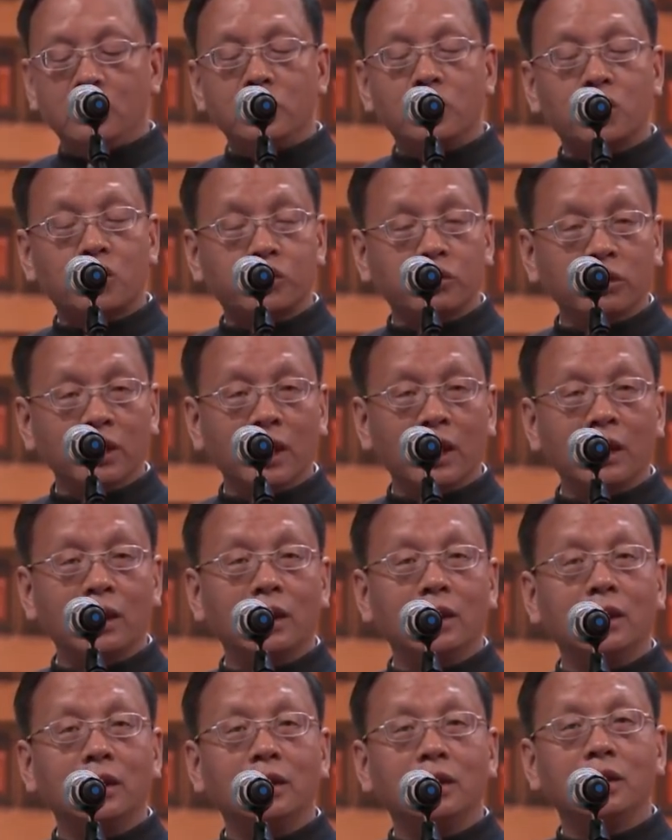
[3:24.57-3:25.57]
除了
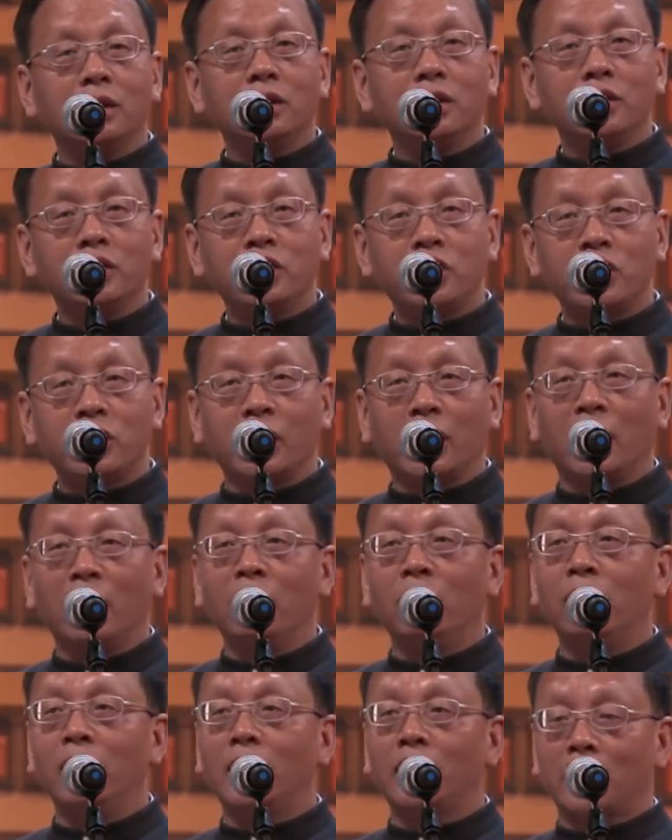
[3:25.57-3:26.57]

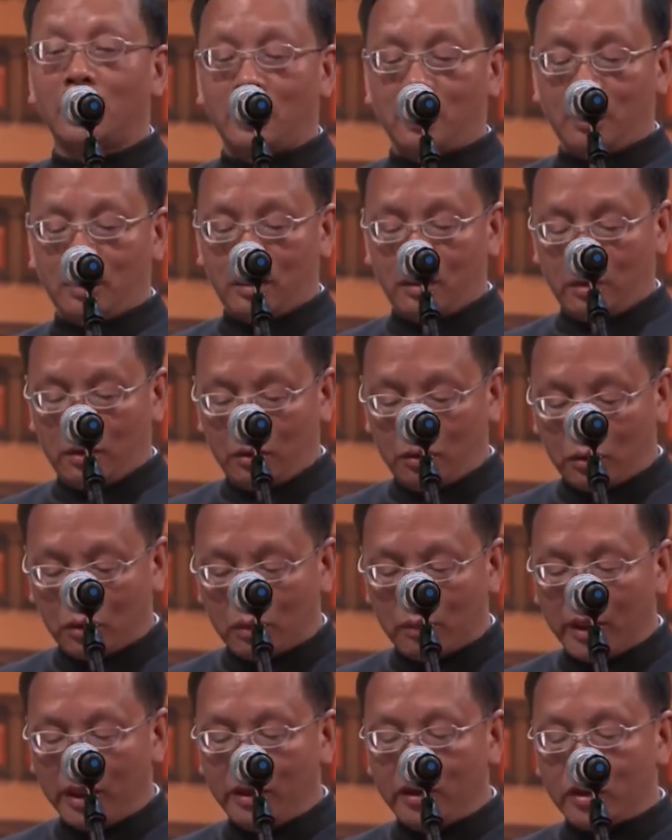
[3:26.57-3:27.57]
强化
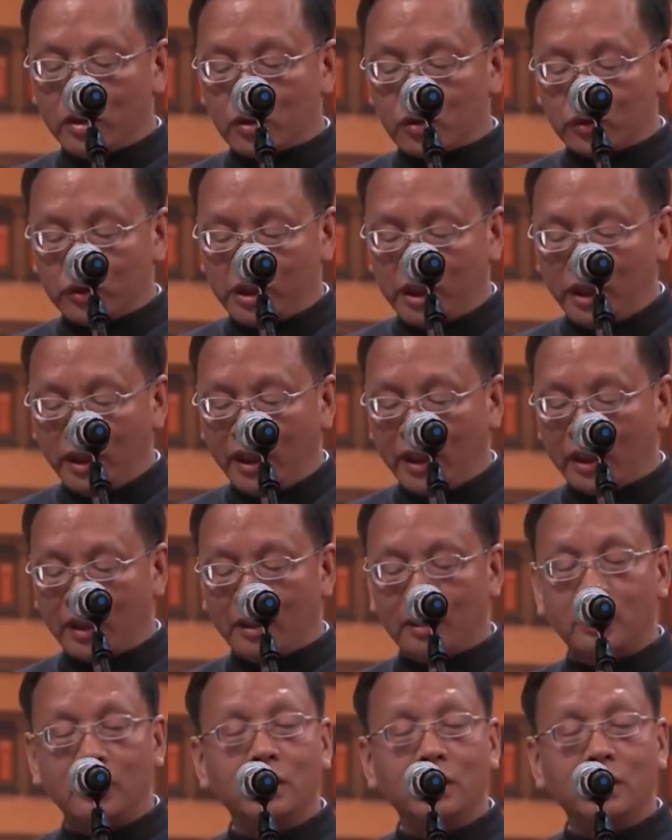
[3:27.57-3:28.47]
我们与祖先的